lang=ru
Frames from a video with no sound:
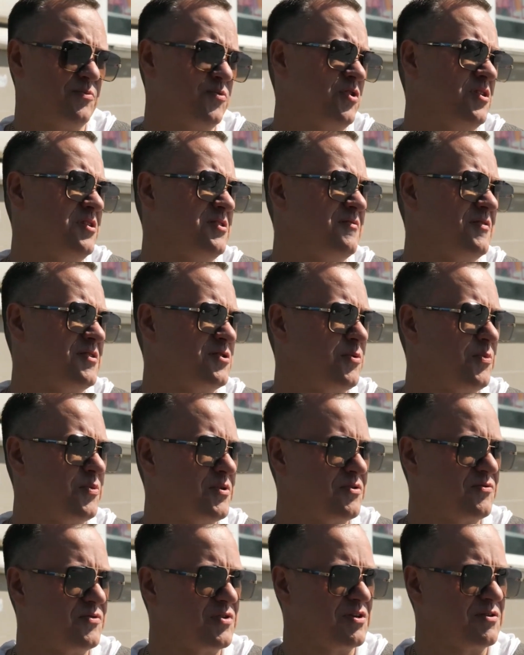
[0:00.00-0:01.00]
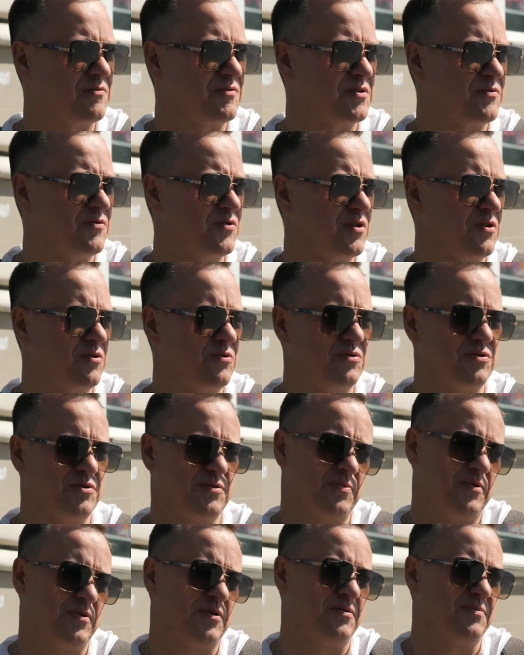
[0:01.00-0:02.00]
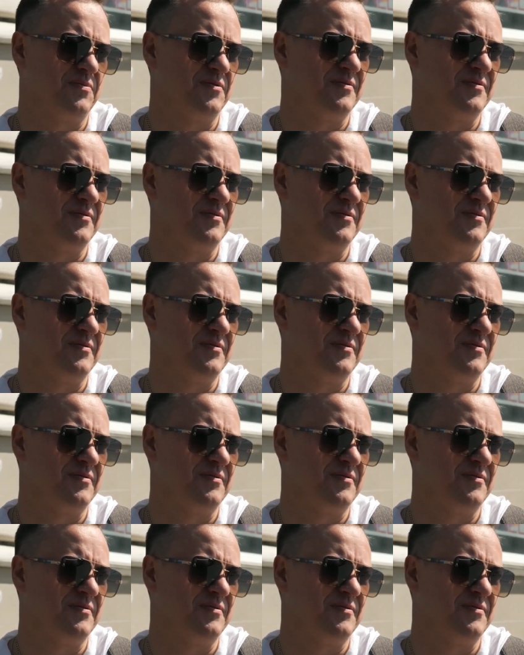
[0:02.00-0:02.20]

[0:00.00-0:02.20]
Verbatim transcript: Многие севастопольцы сейчас в СВО находятся, поэтому...